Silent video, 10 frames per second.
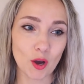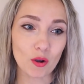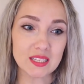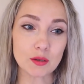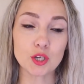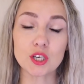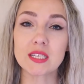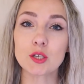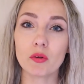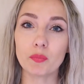Okazało się, że
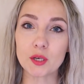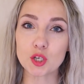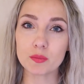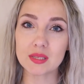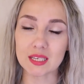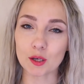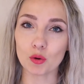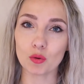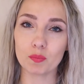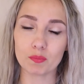zaszłam w pierwszym
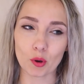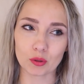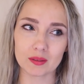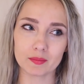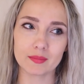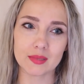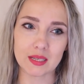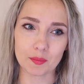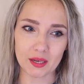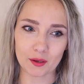cyklu po tym
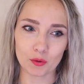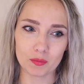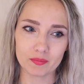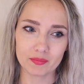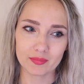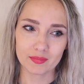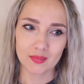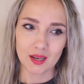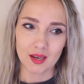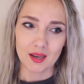zabiegu.
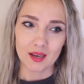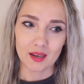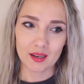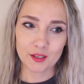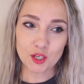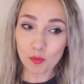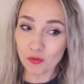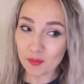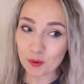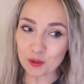E,
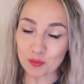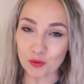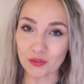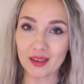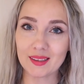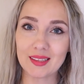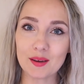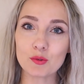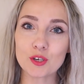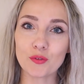czemu Wam o tym mówię?
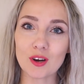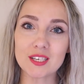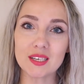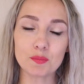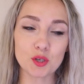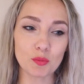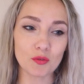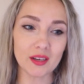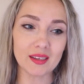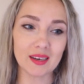Temu, że właśnie
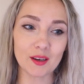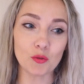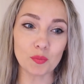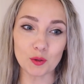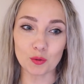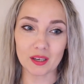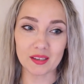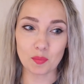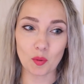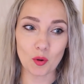przyjmowanie leków mi
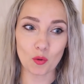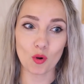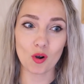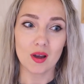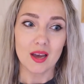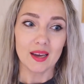tutaj nie pomogło